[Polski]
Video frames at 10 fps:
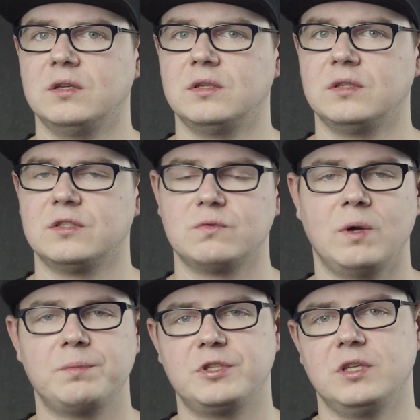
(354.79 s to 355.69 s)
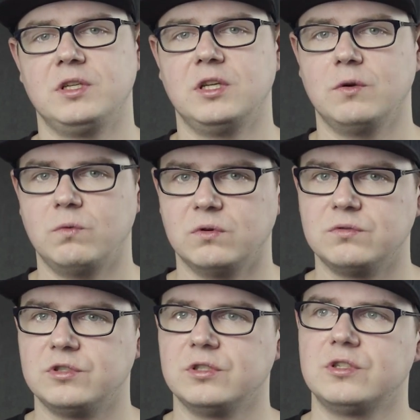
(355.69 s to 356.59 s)
e, słabsze i je
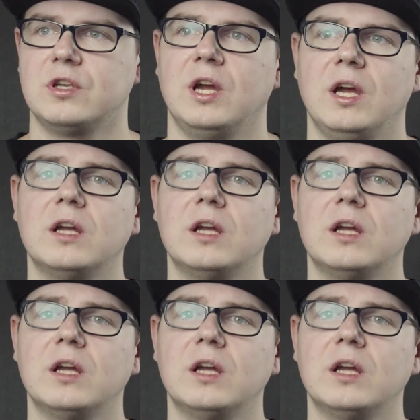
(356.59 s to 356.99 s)
łączyć?